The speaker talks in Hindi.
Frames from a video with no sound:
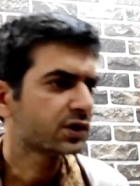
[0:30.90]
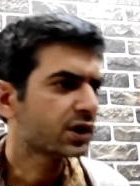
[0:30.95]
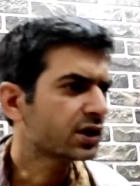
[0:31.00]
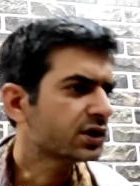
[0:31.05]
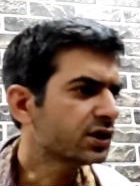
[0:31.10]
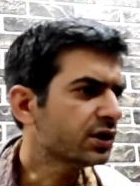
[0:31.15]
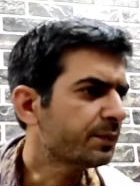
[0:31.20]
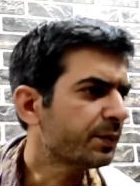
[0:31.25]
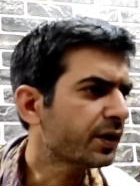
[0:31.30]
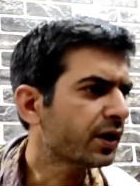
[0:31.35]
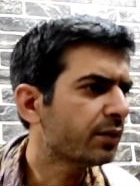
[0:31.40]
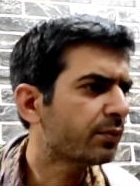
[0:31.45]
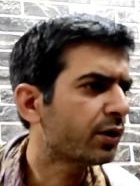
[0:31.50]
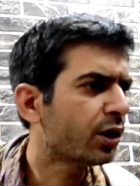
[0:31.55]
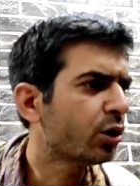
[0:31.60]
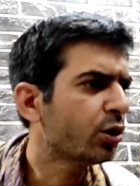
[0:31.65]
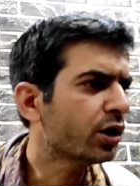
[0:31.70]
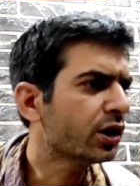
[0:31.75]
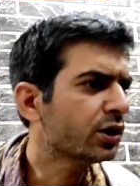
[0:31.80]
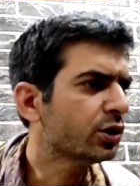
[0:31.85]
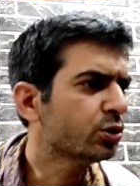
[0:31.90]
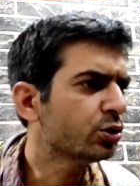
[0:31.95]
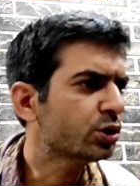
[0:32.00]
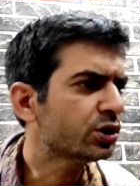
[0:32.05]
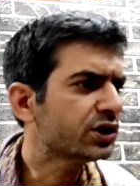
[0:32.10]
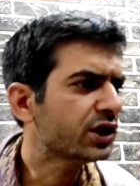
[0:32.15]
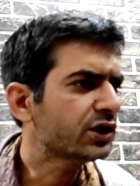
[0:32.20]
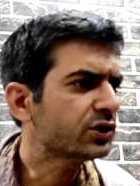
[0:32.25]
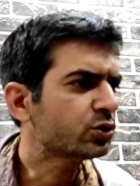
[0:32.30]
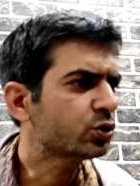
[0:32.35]
सर जी पर हम अग्नू
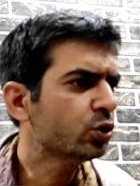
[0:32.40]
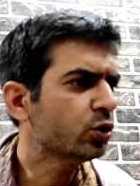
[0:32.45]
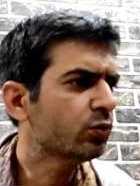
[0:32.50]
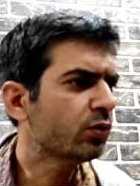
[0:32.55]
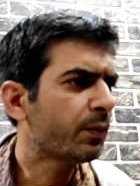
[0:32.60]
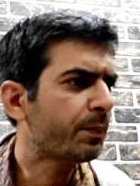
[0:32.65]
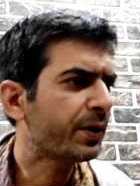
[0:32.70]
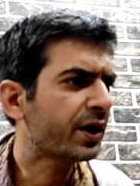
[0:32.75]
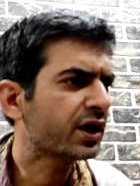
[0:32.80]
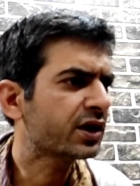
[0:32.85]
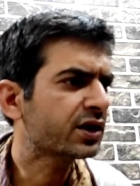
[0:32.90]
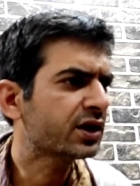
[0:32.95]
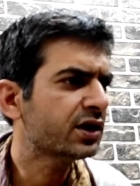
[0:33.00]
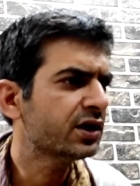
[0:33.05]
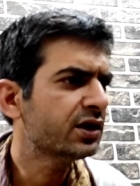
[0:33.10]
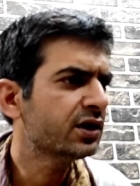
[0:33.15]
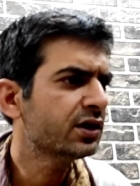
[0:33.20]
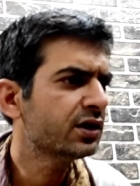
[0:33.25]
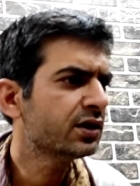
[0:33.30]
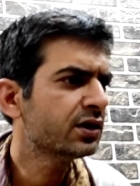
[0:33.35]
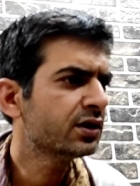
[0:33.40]
तो जय स्कूल में पढ़ते है